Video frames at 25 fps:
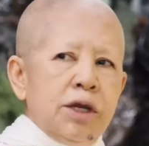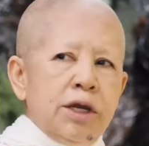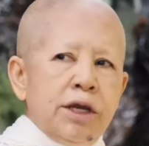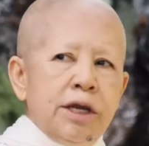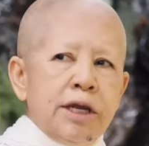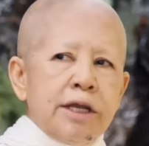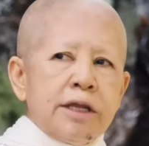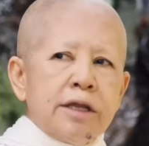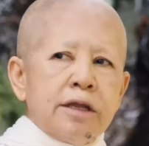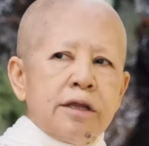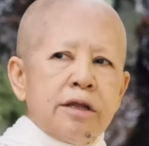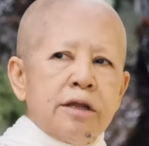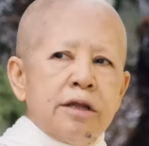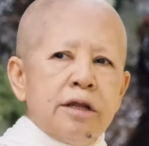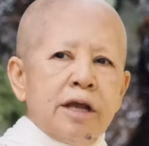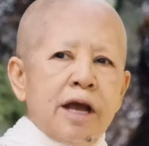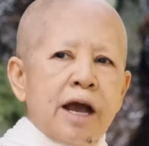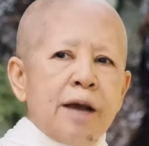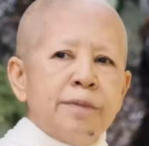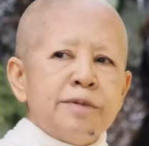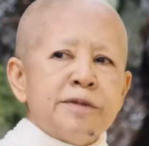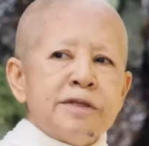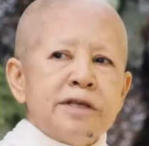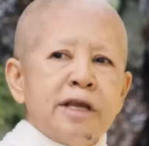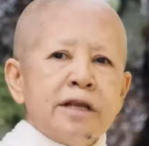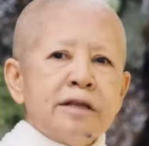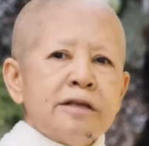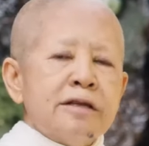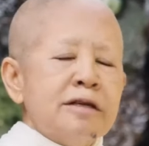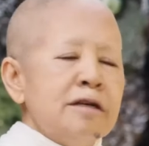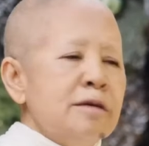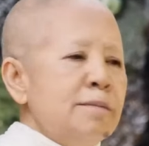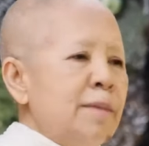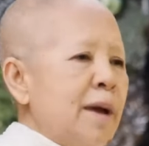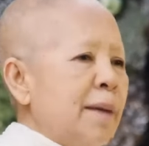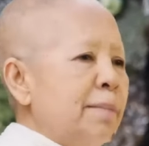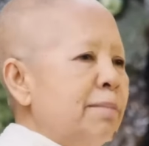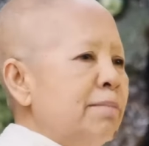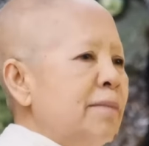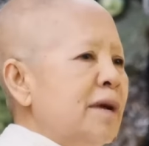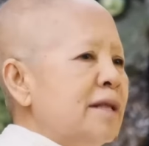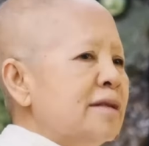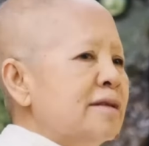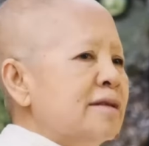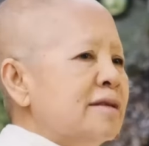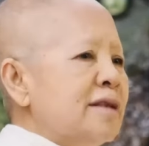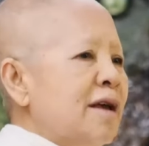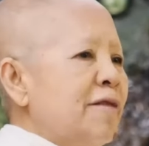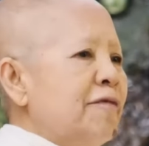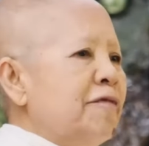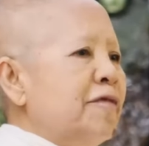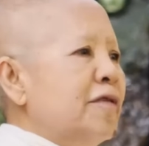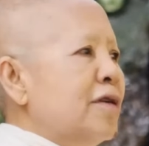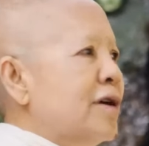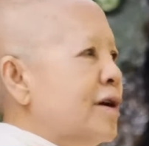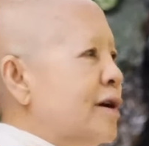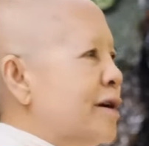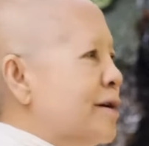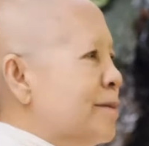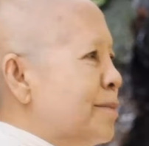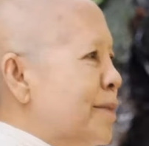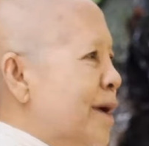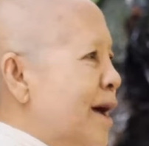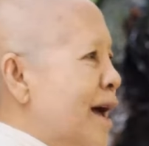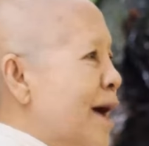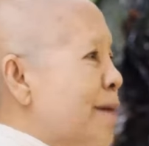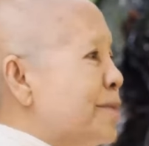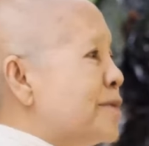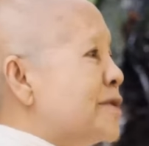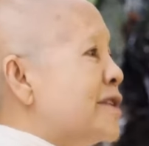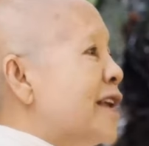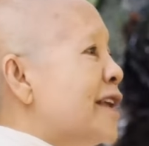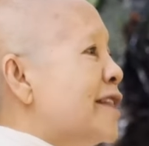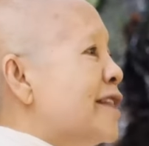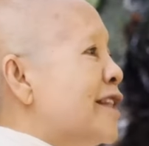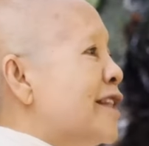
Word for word: คิดอัพเซตคือแบบมันซับมาอัพเซต